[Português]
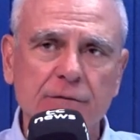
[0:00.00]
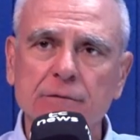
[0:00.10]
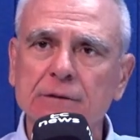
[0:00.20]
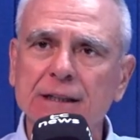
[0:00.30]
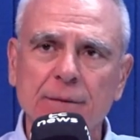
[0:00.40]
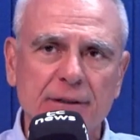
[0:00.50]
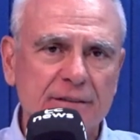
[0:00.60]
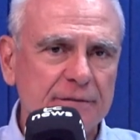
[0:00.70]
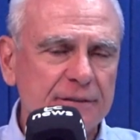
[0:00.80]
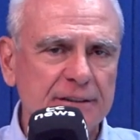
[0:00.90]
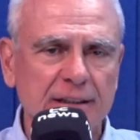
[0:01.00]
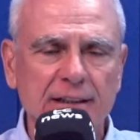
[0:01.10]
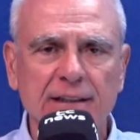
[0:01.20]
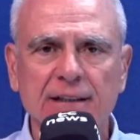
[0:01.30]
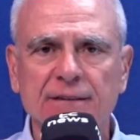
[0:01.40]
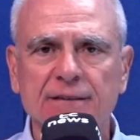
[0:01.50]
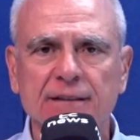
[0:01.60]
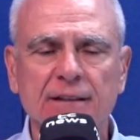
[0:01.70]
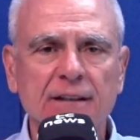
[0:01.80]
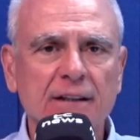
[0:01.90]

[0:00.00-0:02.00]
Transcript: com câmeras de vigilância,